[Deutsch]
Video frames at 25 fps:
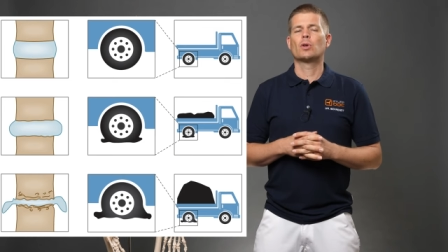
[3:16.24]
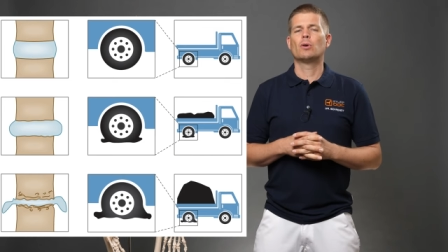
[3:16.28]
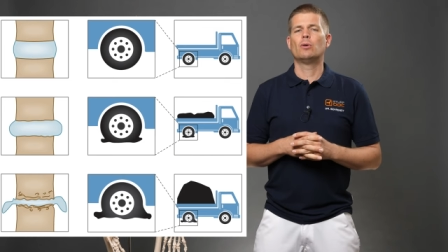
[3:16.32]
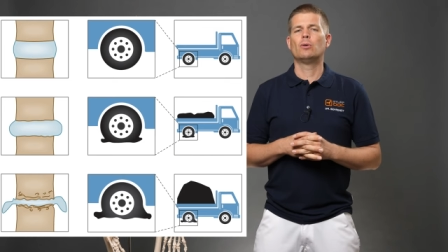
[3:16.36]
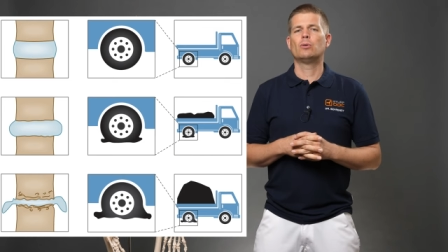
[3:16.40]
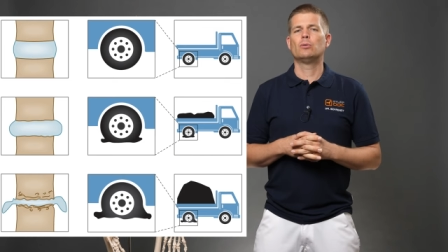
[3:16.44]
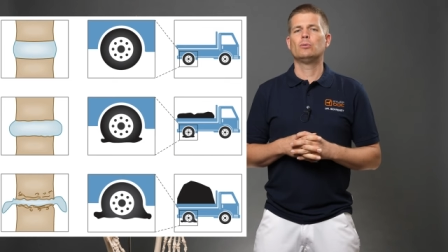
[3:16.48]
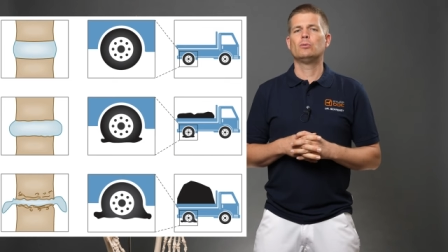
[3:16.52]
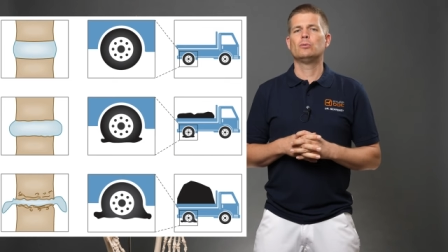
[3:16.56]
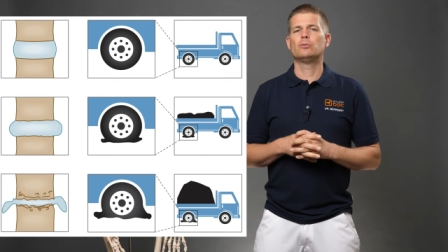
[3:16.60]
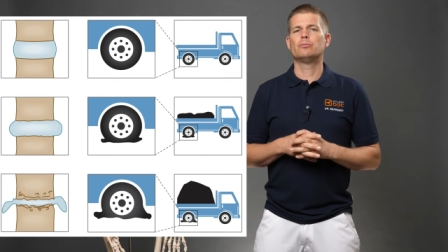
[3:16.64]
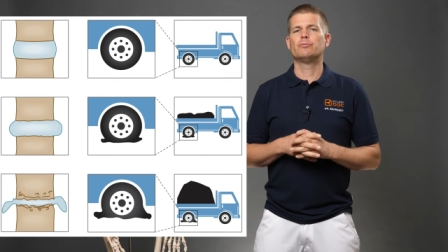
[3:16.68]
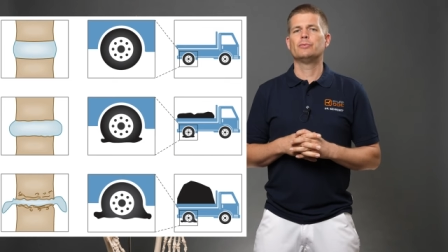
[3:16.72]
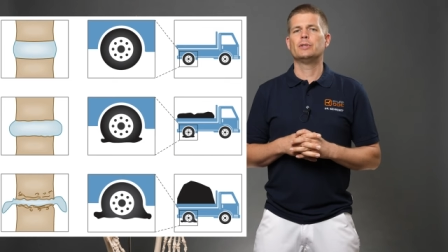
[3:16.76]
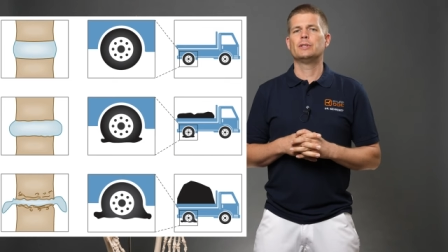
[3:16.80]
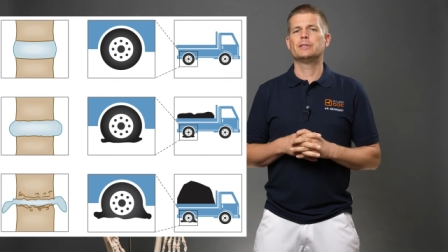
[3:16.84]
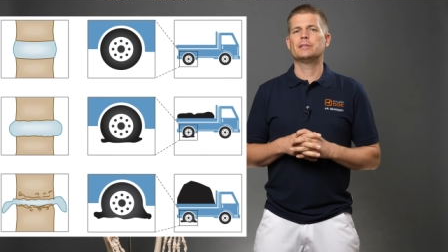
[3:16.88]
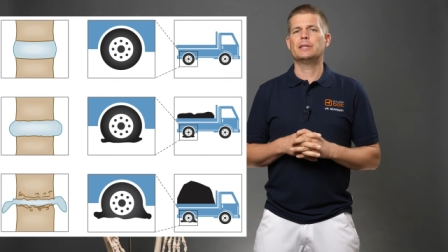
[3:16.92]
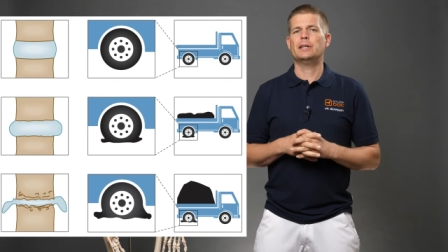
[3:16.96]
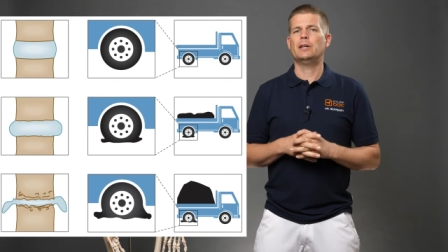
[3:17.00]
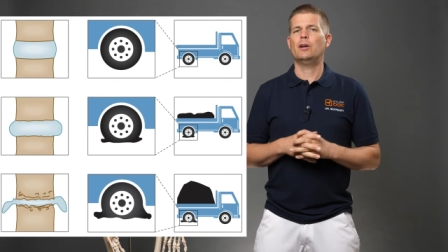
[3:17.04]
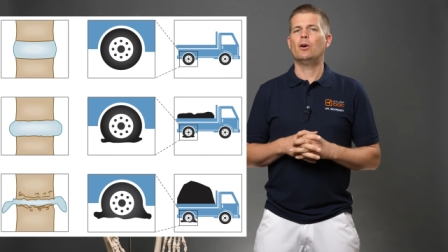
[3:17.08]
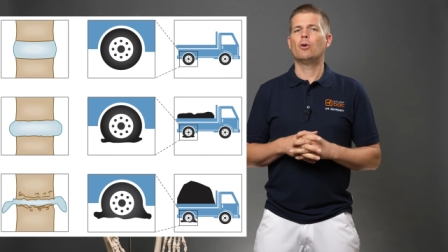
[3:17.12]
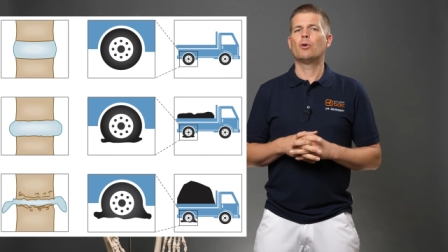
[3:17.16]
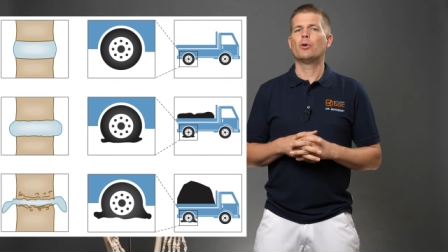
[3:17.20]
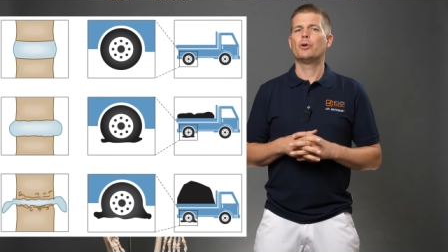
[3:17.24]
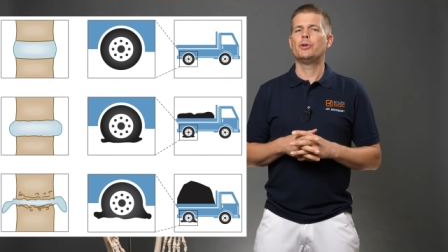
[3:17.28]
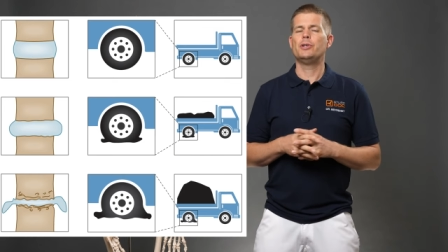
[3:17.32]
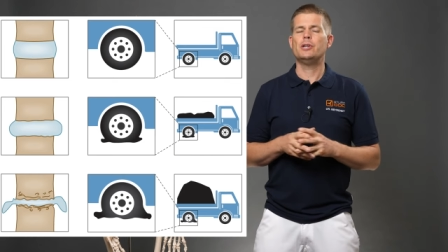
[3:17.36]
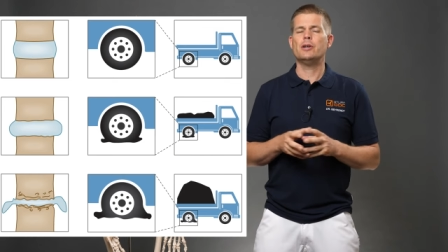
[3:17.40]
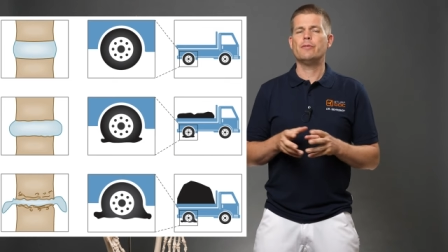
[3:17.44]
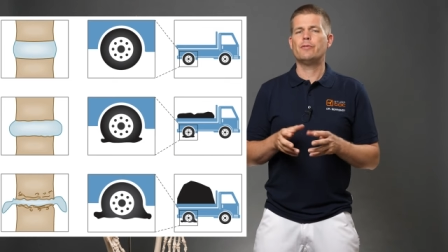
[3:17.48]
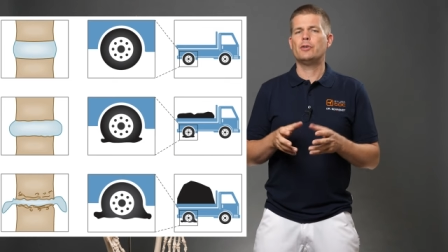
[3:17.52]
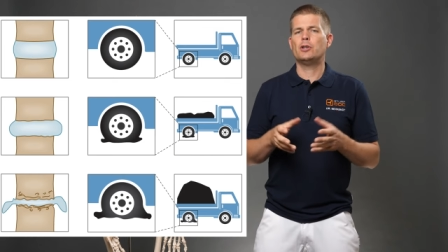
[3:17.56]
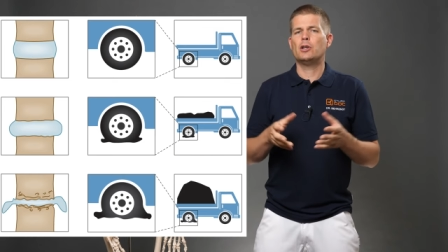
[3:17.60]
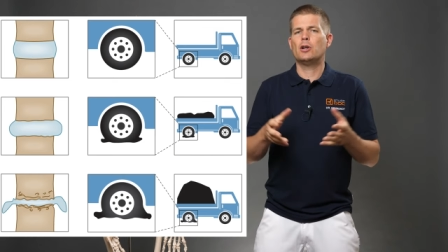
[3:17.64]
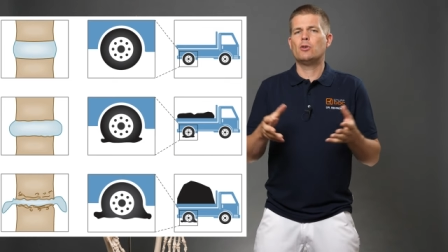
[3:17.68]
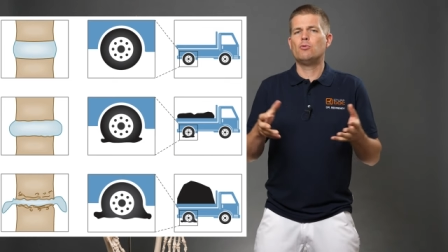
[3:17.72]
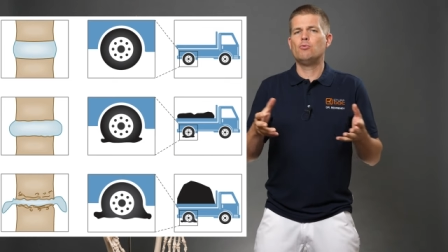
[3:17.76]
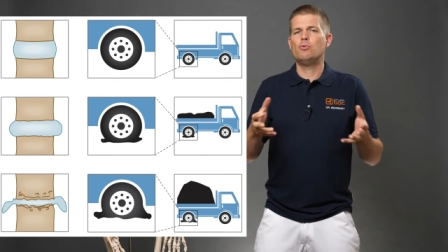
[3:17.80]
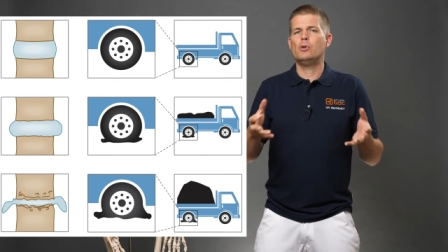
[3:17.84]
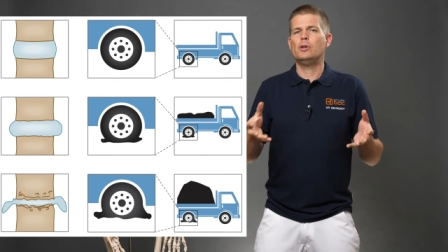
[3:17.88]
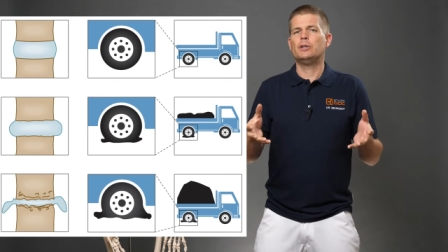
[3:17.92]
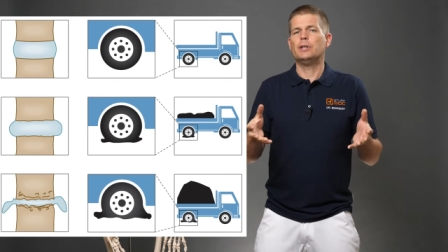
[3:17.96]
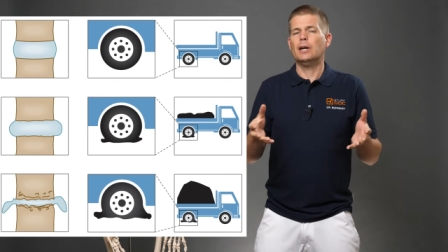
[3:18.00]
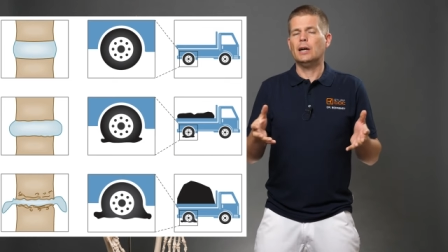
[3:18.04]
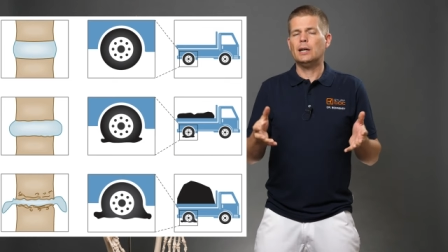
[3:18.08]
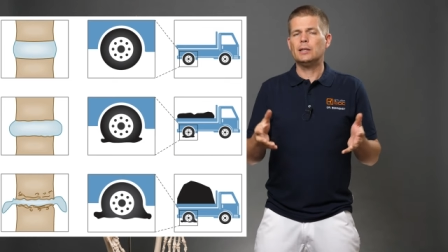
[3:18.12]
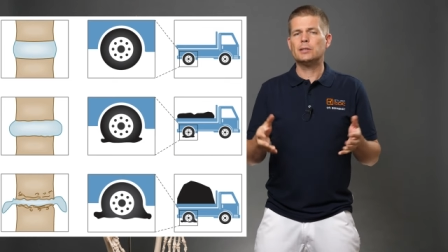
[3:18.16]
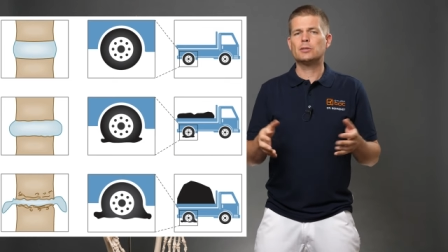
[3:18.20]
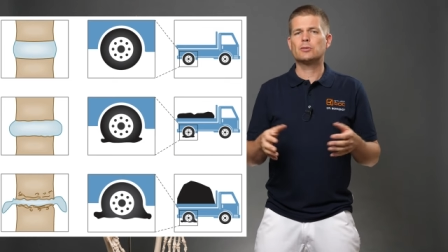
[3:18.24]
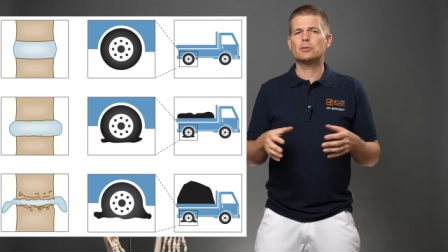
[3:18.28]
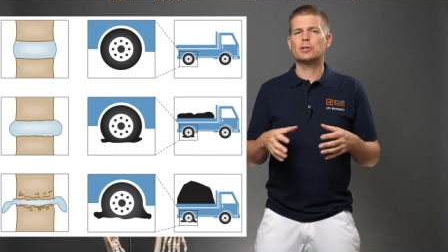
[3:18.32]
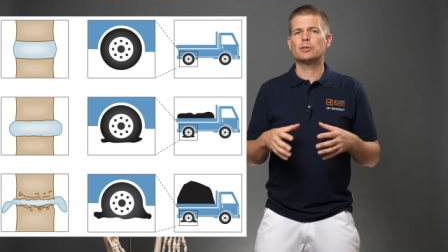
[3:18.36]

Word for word: und wir sehen auch hier wieder nur das.